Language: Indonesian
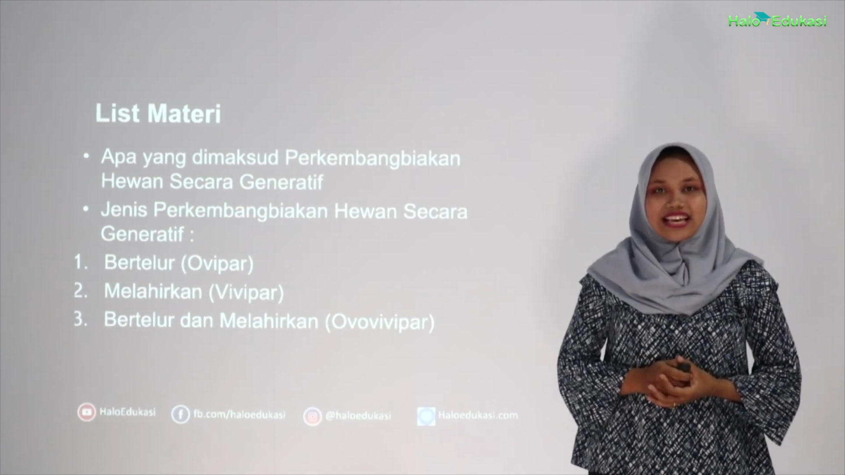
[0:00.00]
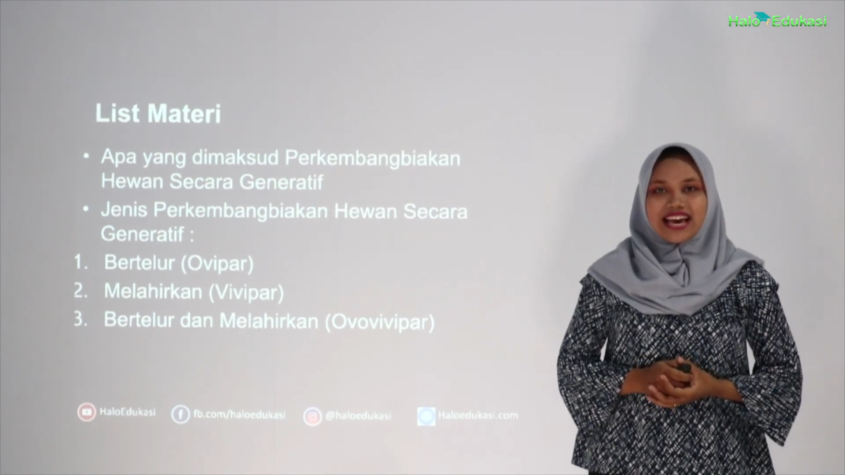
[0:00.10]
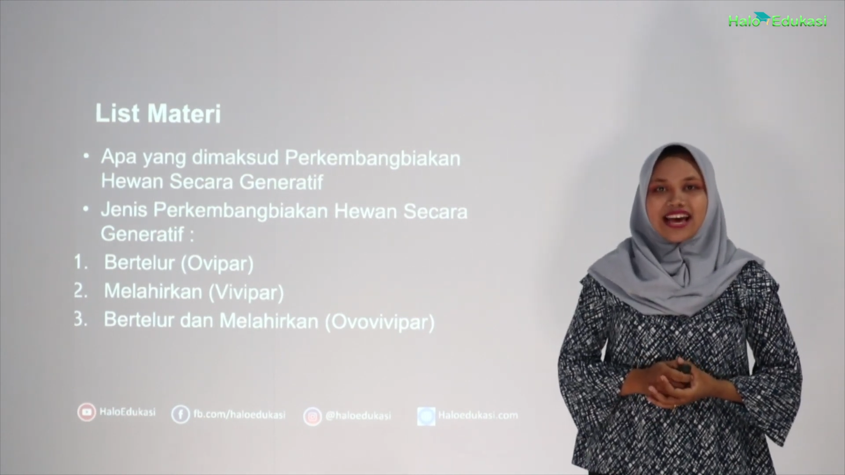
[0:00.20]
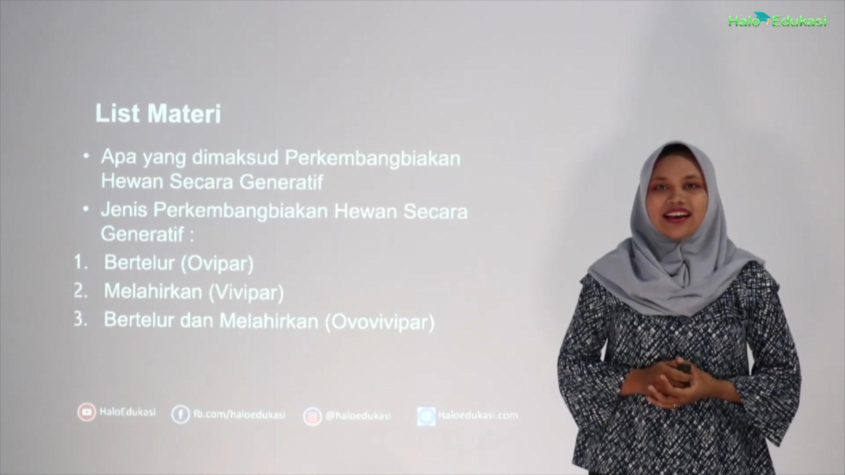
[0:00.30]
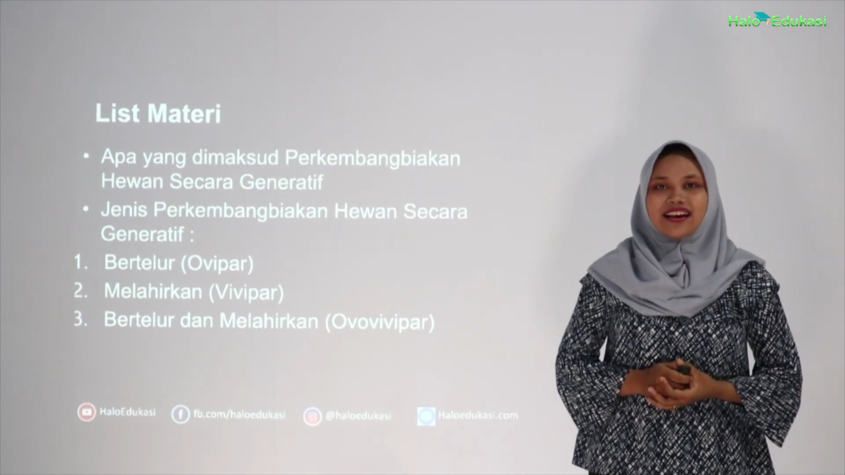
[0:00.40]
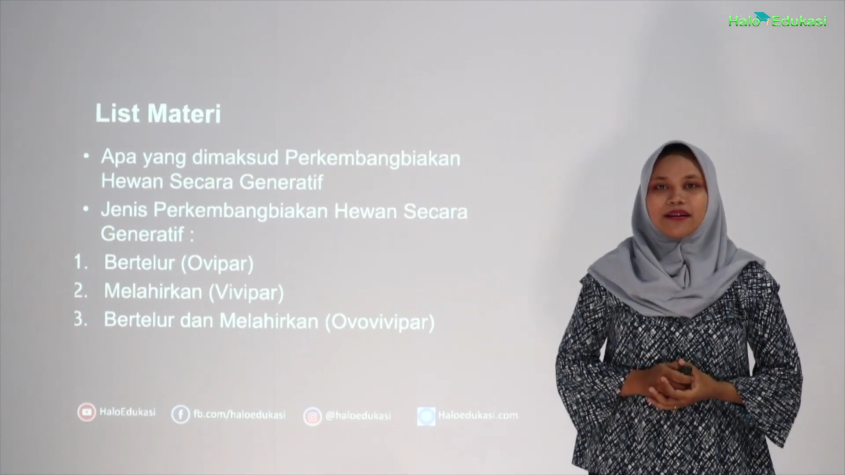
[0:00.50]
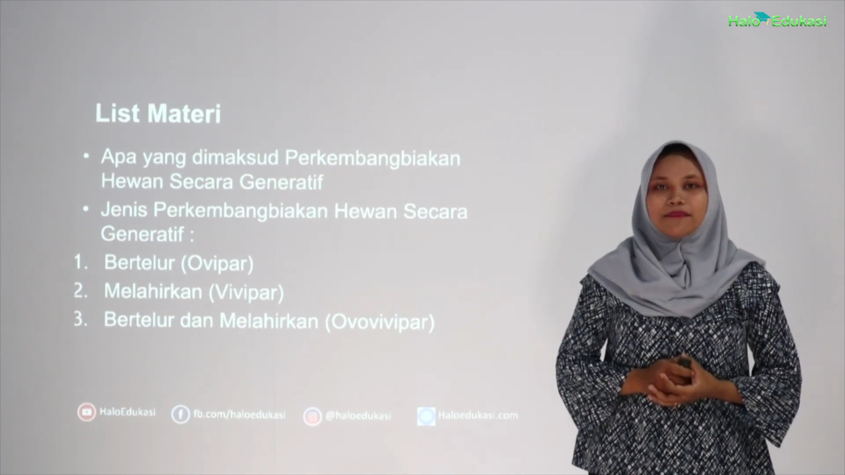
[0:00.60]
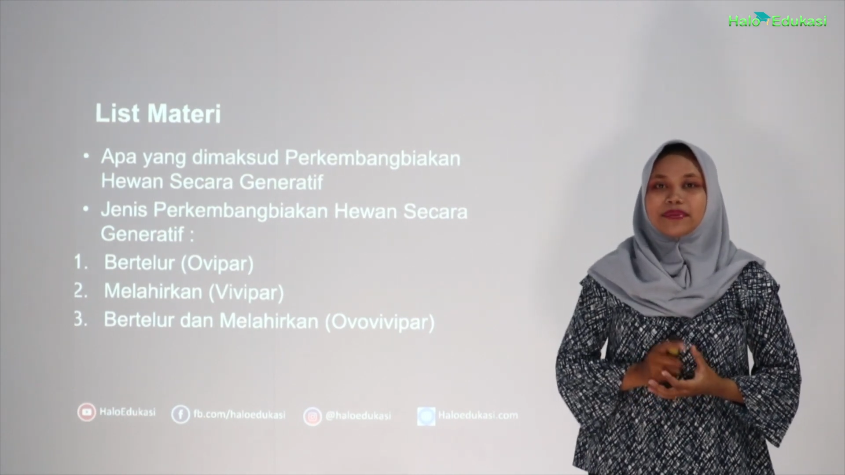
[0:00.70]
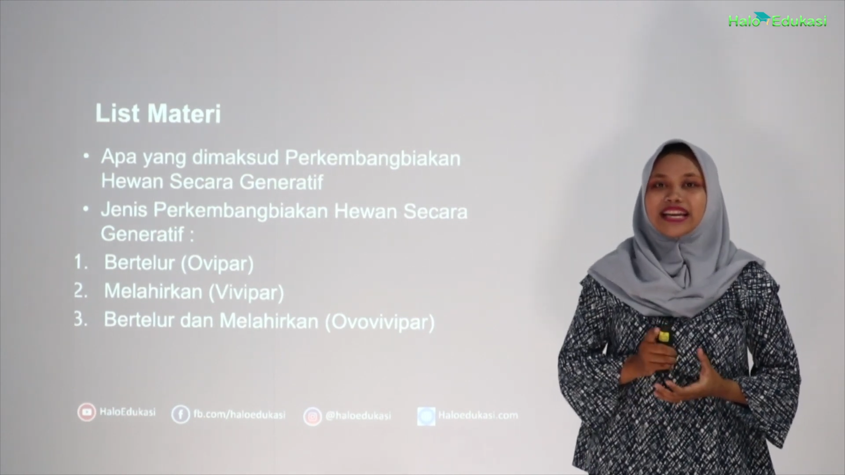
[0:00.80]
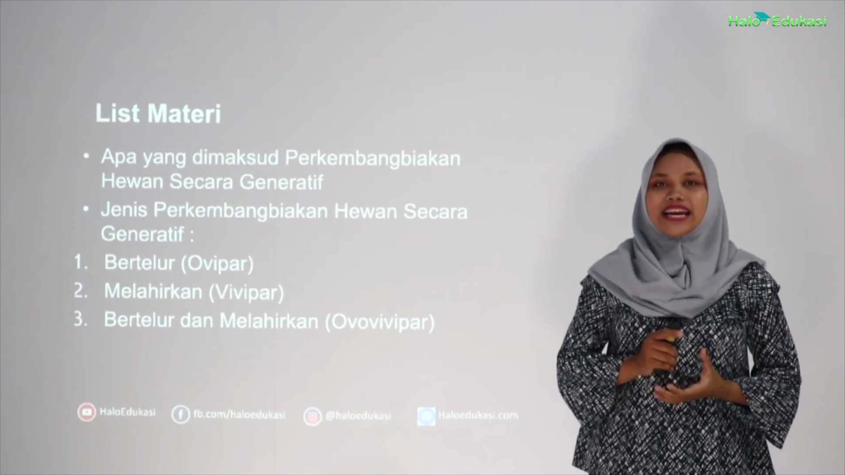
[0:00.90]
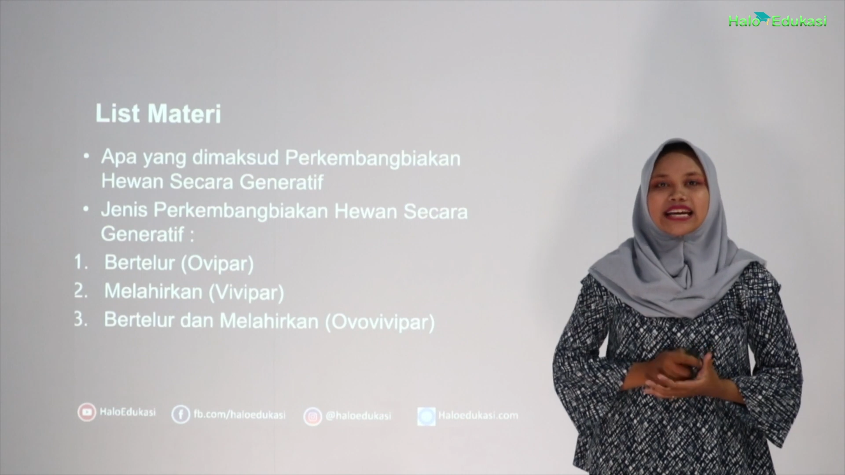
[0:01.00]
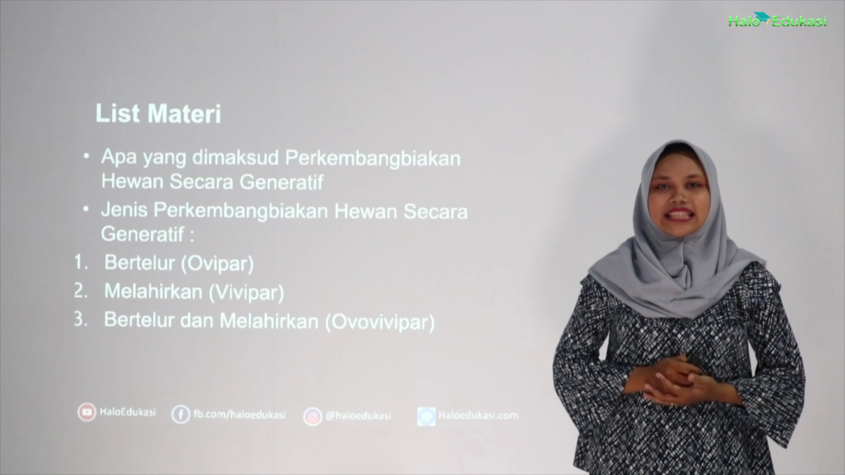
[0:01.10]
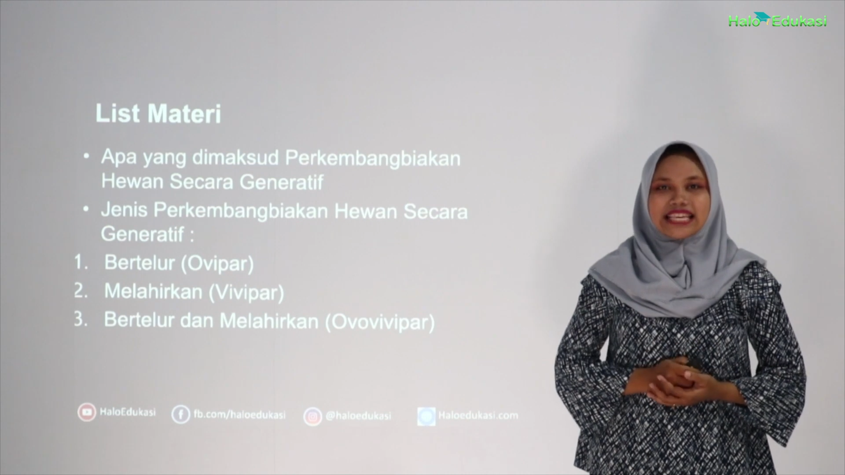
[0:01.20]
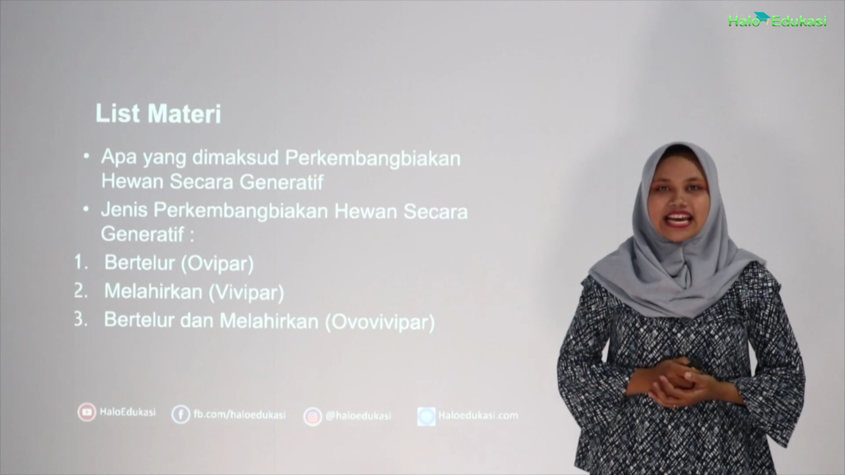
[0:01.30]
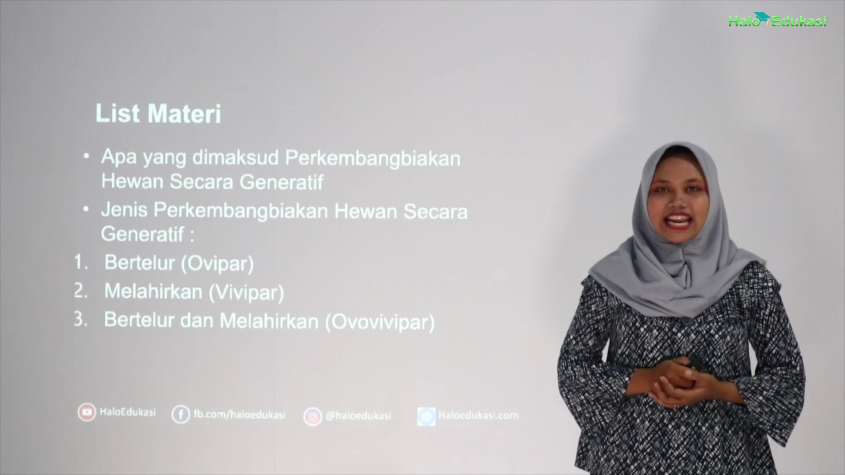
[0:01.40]
ya, biar nggak
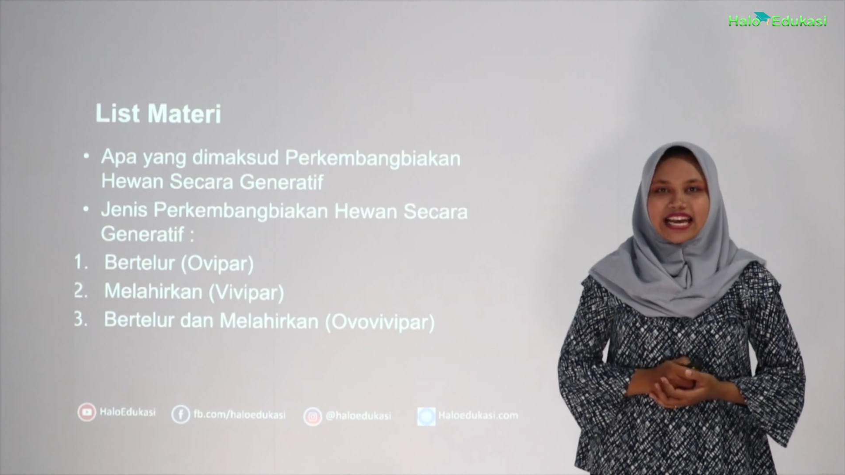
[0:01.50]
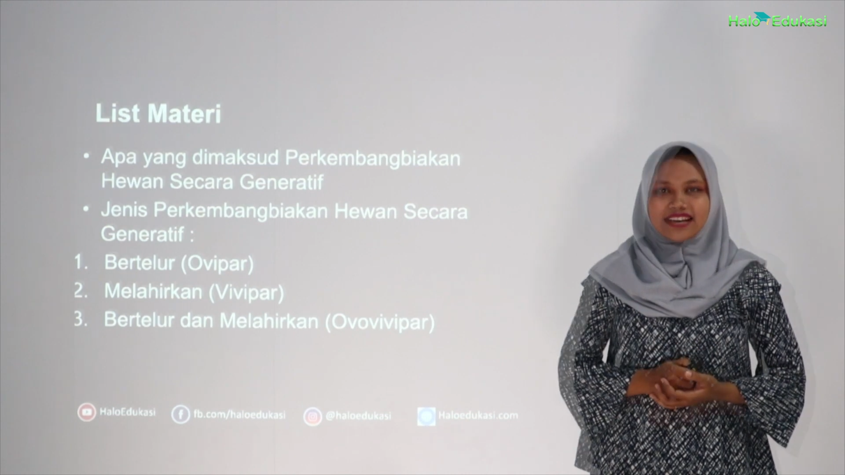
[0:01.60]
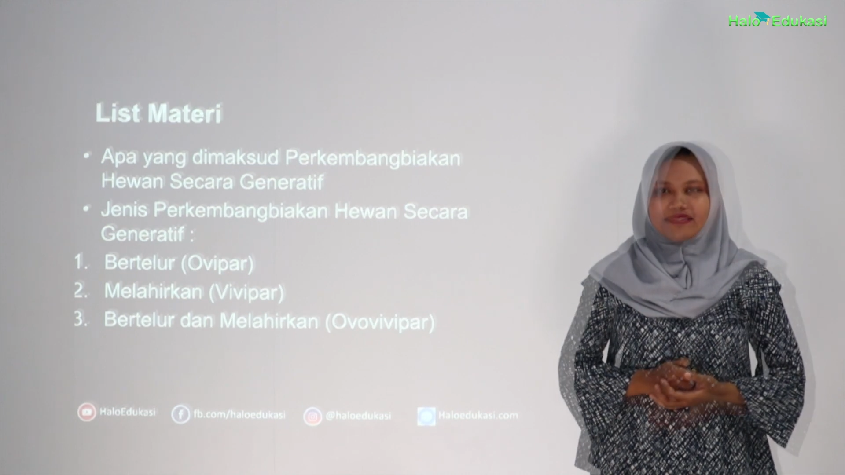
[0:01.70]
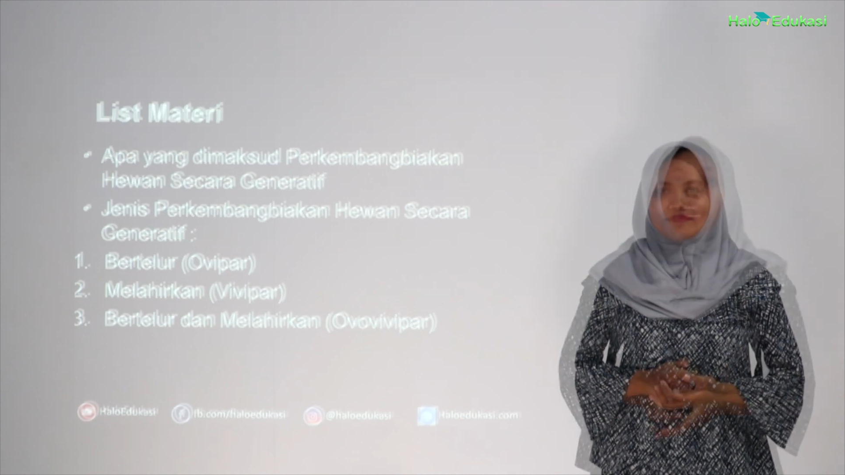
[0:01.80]
ketinggalan.